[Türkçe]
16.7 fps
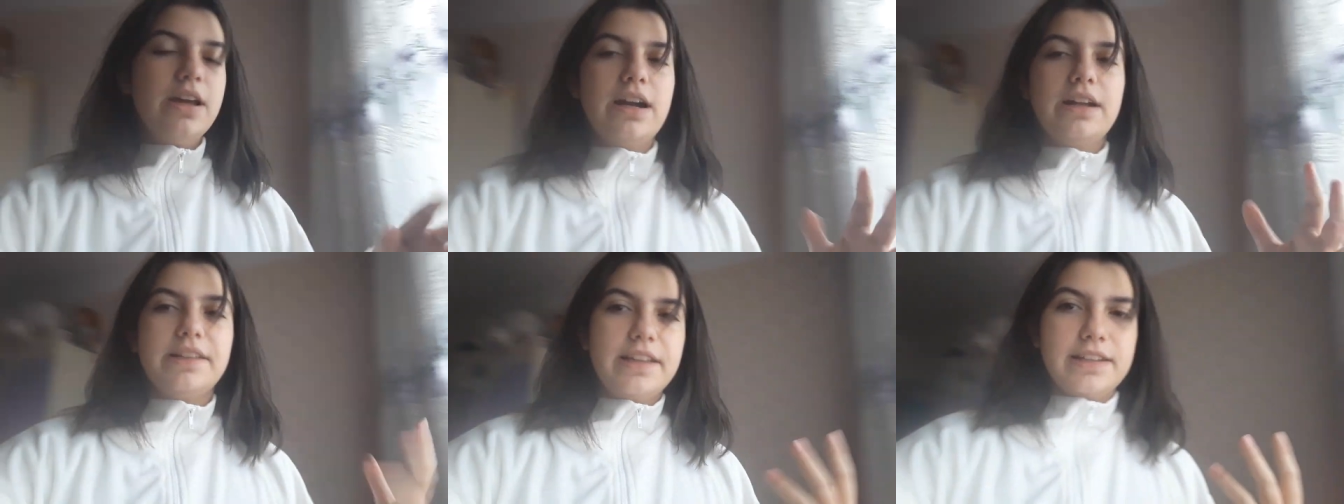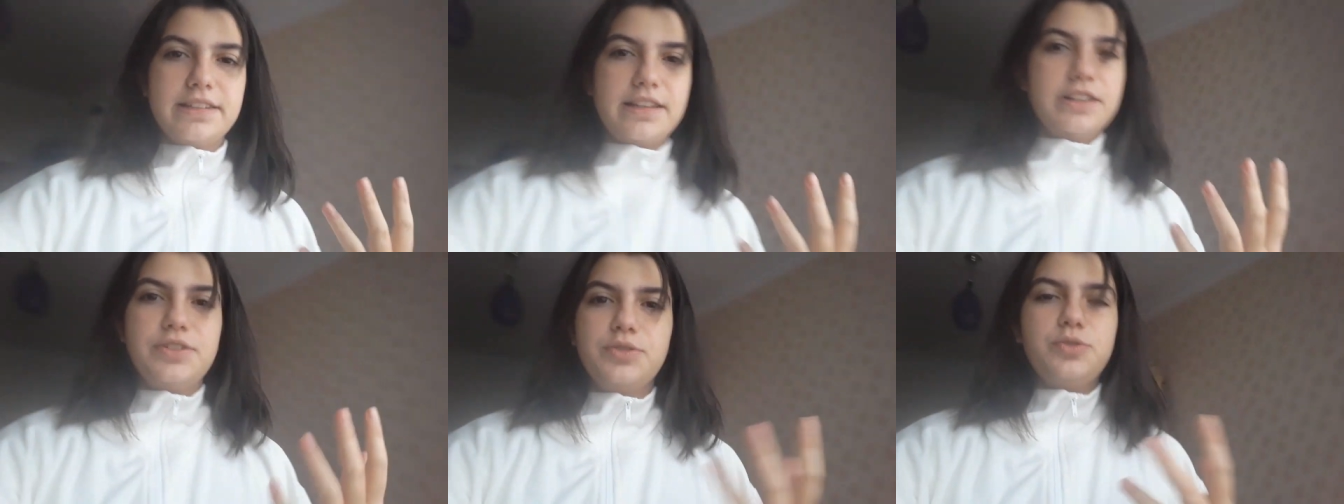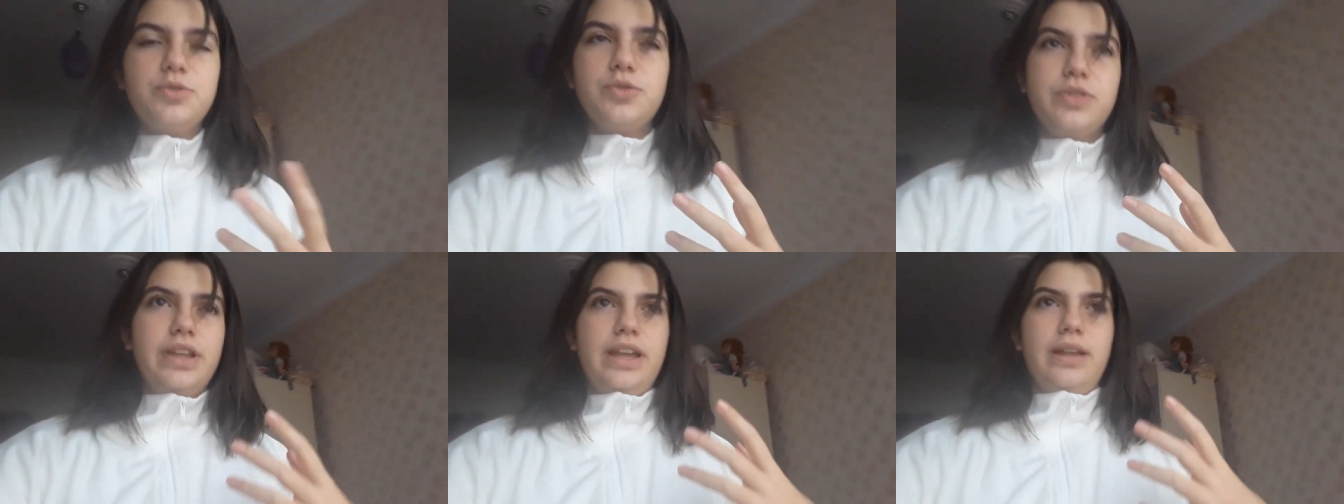Hatta sadece
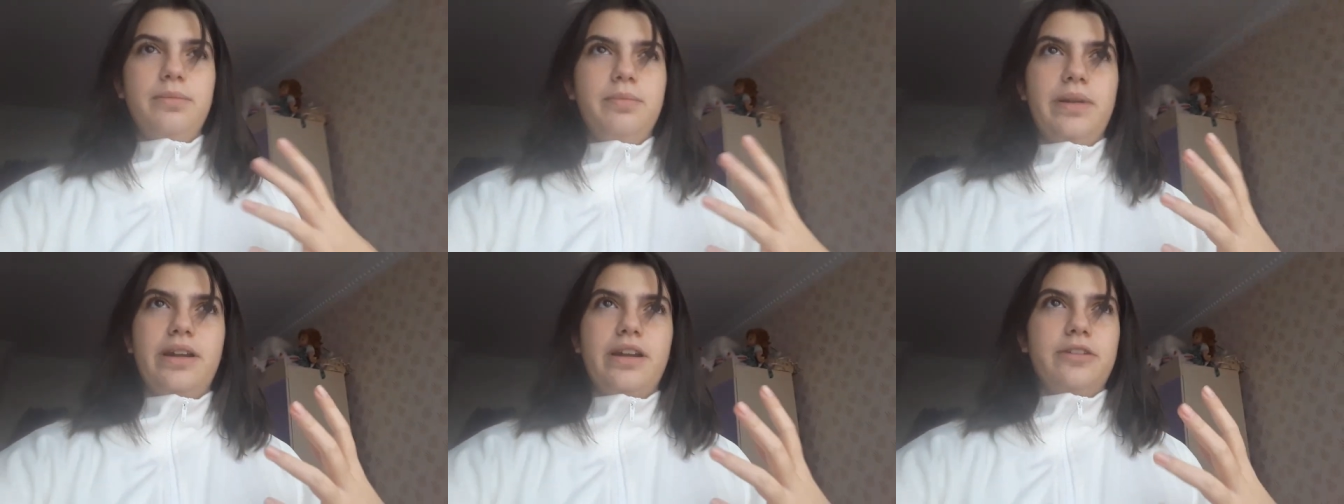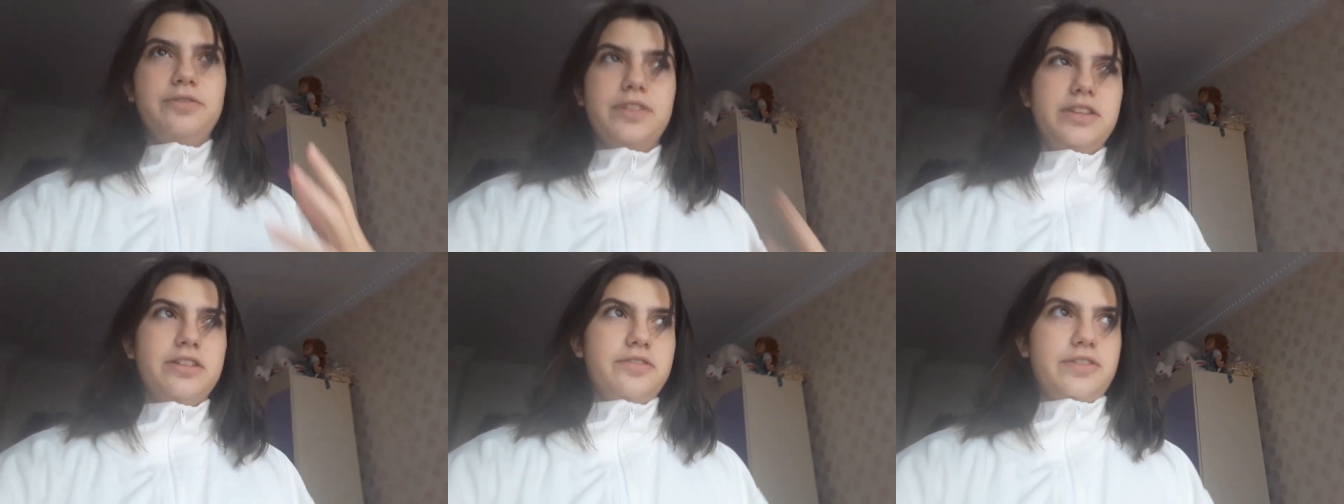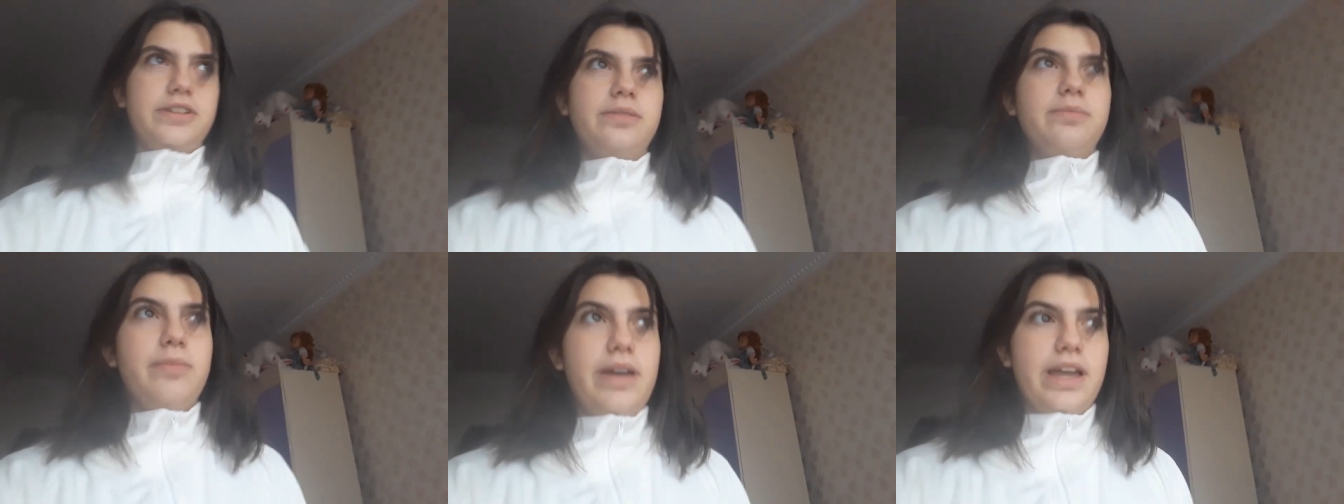dün değil bir haftadır
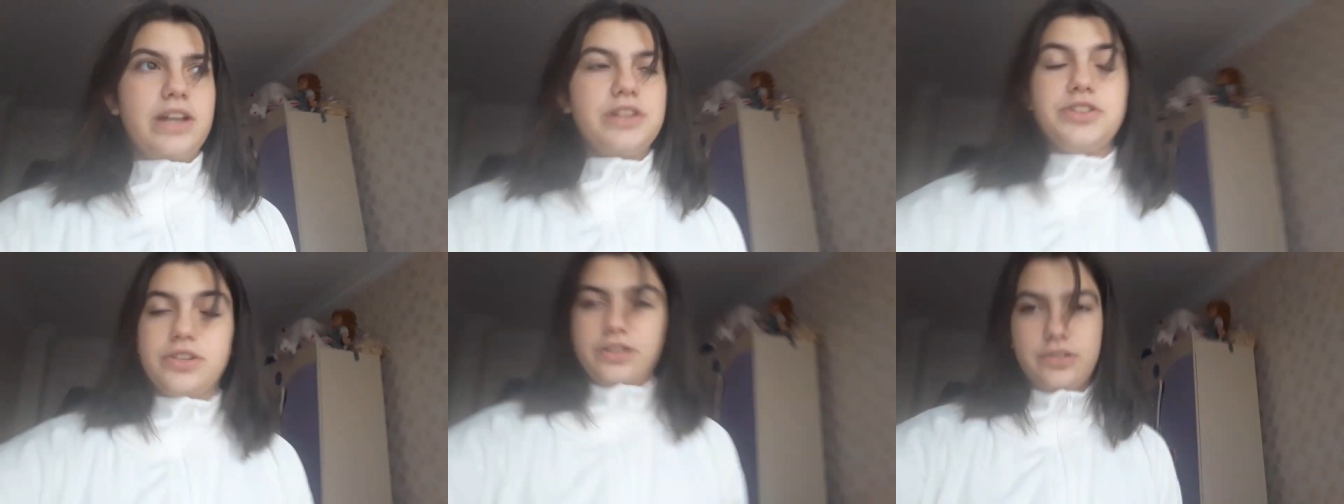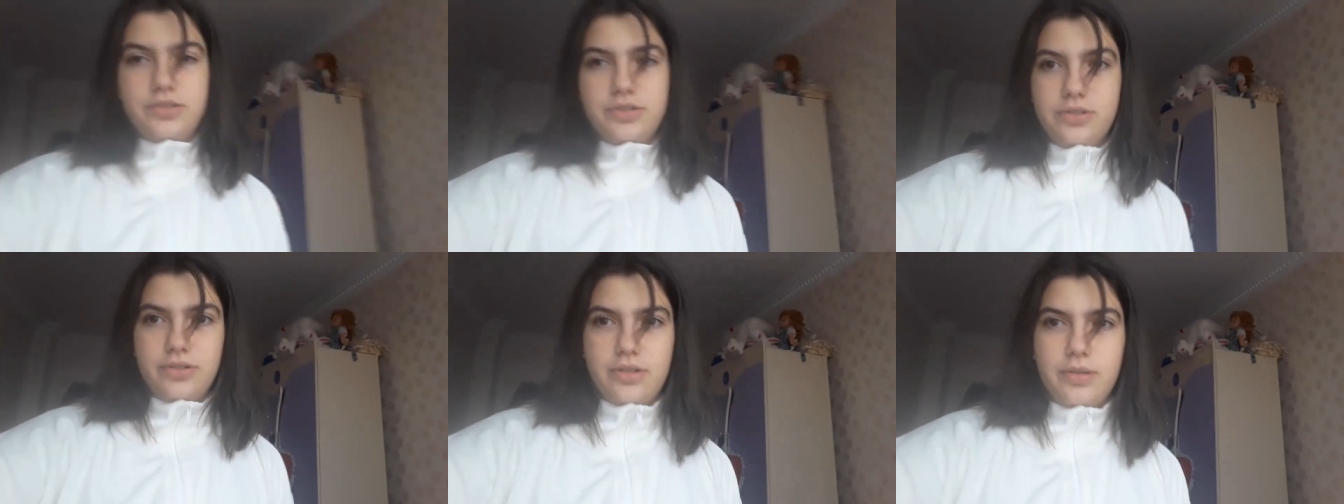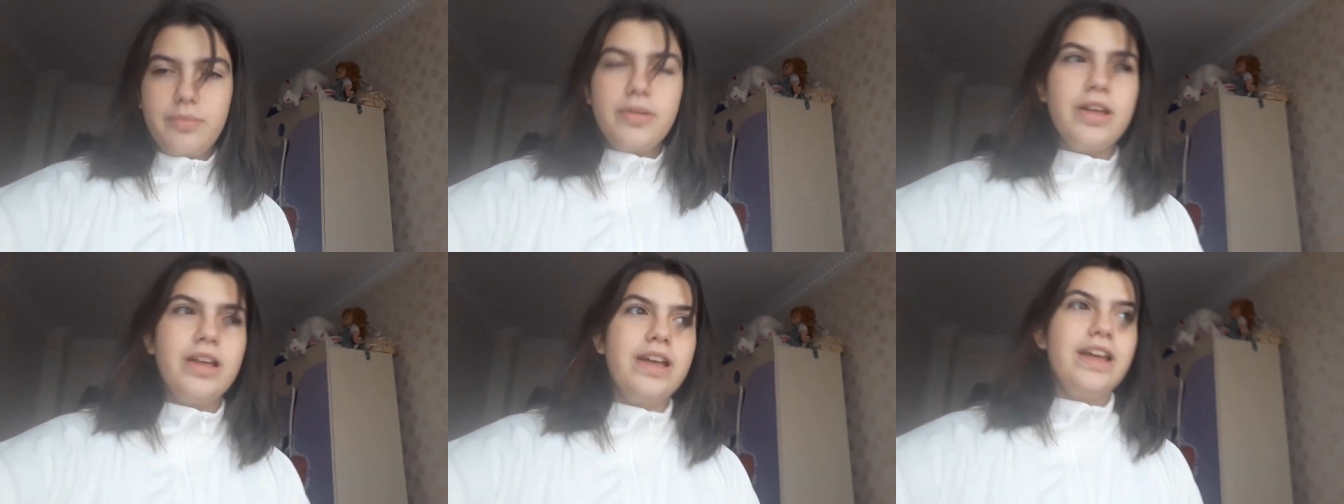falan bayağı çalışıyorum.